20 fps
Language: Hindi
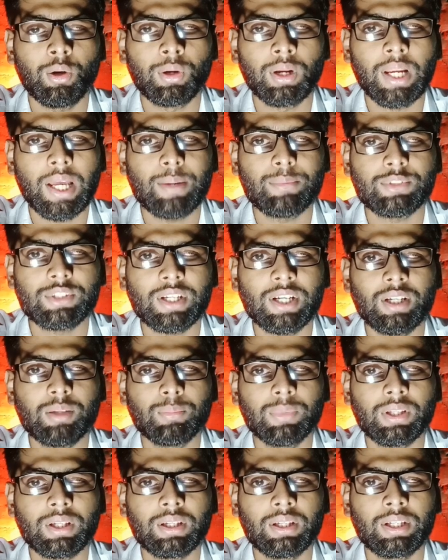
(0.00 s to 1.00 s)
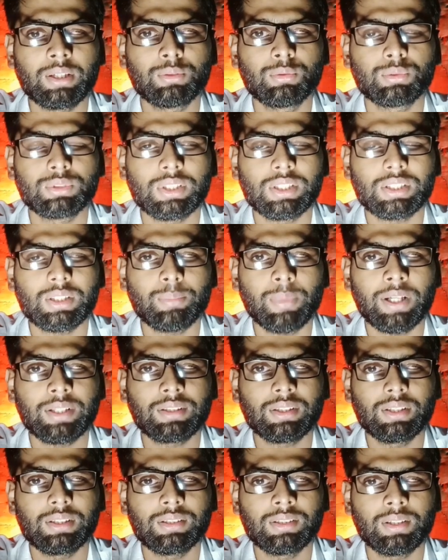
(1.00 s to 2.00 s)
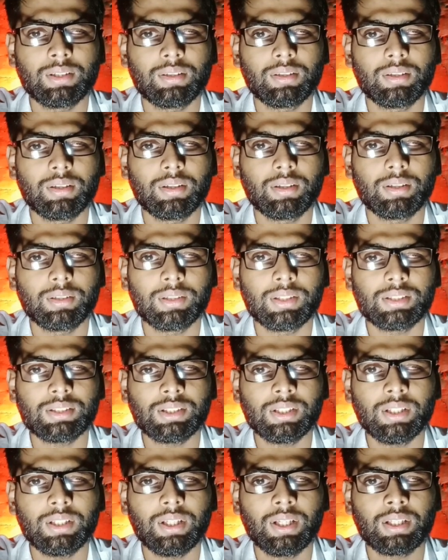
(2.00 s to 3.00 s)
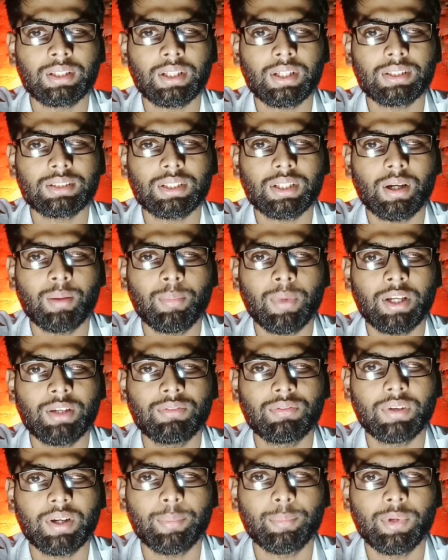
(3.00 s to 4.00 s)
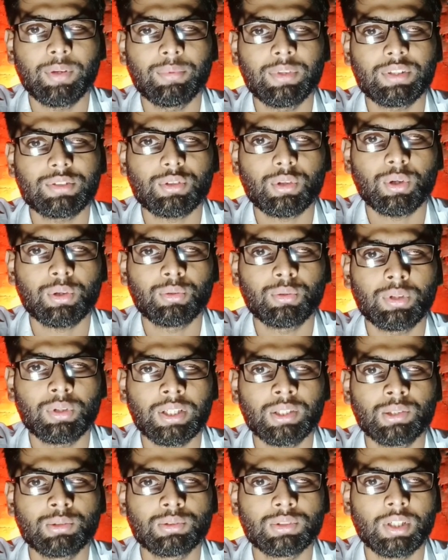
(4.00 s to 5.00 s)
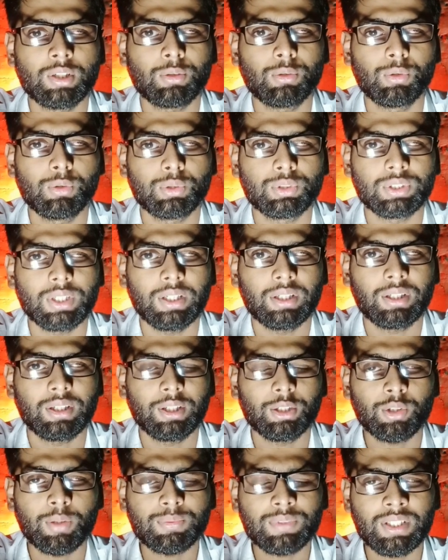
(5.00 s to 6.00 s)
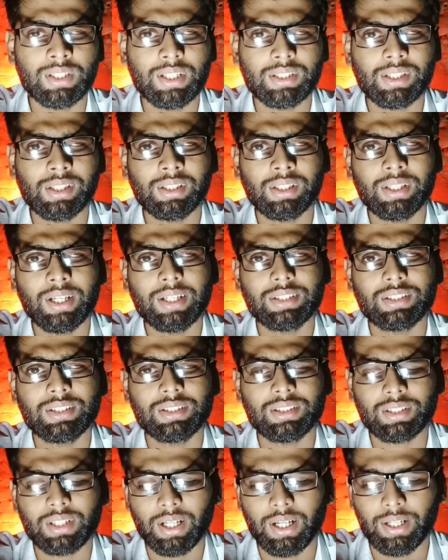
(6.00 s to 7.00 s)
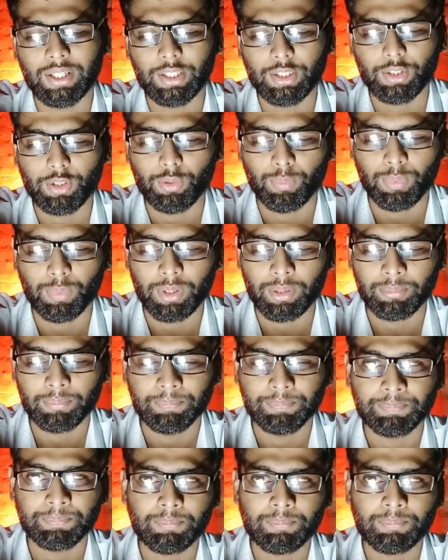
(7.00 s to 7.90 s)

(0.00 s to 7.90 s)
और लाइव चैट में एक दूसरे से बात कीजिए तो इससे एक तरह से हमारी फैमिली भी स्ट्रांग होगी एक दूसरे को लोग जाने तो अब सीधा चलते हैं आज की इस कहानी के ऊपर